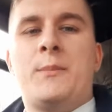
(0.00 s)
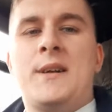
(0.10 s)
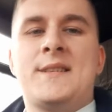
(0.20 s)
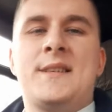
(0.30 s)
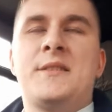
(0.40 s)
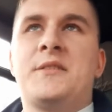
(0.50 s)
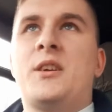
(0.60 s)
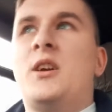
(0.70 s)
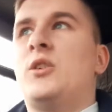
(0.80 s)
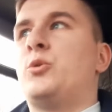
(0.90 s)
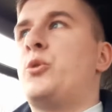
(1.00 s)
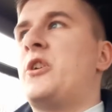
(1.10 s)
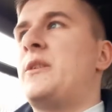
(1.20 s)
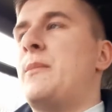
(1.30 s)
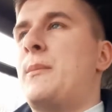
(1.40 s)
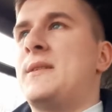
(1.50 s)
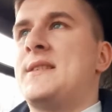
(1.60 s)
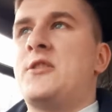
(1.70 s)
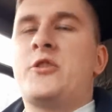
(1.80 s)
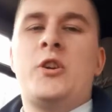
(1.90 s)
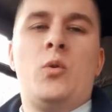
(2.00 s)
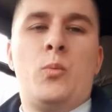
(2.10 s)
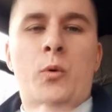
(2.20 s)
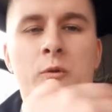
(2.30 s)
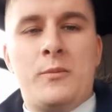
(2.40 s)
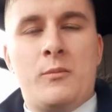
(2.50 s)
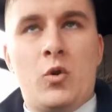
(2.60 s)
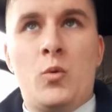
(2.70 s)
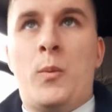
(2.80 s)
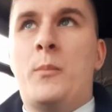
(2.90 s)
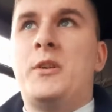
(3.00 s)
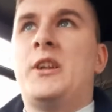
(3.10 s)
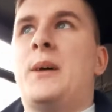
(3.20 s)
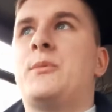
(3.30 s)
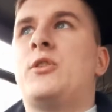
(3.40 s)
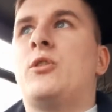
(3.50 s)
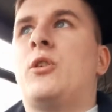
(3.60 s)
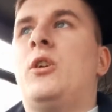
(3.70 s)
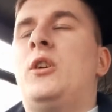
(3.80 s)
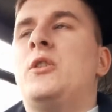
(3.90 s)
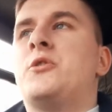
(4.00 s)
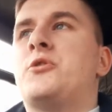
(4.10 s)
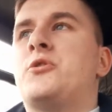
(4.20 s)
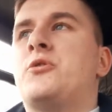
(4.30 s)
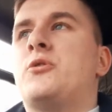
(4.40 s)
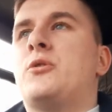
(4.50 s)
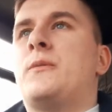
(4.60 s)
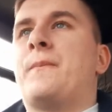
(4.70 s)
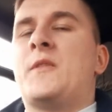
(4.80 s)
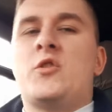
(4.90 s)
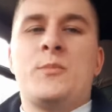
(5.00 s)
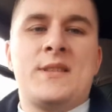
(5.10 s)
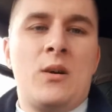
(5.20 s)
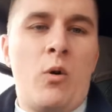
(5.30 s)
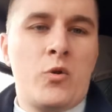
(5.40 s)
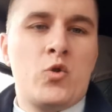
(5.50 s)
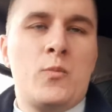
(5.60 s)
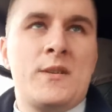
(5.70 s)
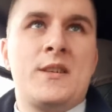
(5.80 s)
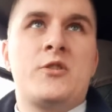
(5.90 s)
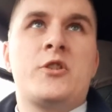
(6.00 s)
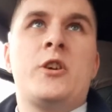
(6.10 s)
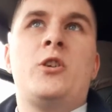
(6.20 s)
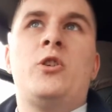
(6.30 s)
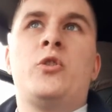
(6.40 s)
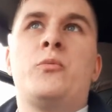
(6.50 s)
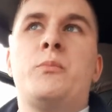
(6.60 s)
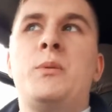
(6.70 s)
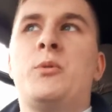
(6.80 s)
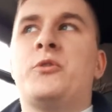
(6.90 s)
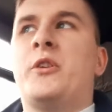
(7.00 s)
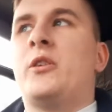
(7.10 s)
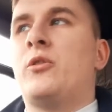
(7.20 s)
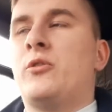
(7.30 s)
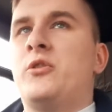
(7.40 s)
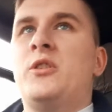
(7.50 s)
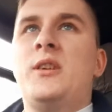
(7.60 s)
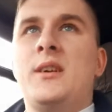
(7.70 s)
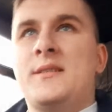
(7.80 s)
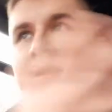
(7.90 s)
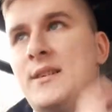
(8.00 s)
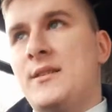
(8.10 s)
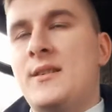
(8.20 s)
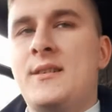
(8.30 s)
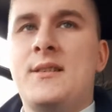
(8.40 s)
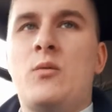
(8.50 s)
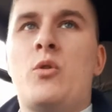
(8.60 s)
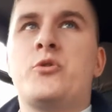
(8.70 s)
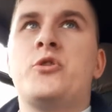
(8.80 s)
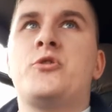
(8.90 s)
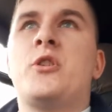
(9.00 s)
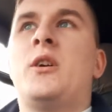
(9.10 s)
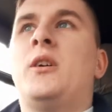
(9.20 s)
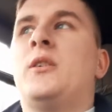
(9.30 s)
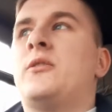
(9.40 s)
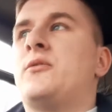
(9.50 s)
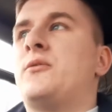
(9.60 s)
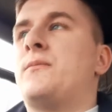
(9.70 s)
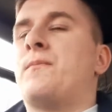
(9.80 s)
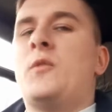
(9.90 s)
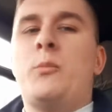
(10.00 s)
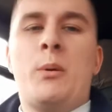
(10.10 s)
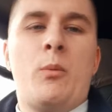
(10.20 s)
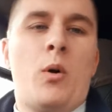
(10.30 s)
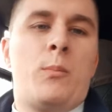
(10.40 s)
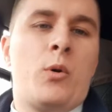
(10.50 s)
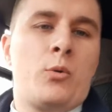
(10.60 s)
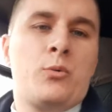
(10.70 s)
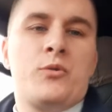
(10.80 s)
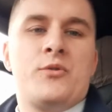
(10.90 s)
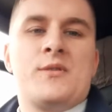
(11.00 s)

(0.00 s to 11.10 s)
pacjent, który nie ma maseczki, upominamy go, żeby założył maseczkę. On mimo tego nie chce jej założyć. No mimo oporu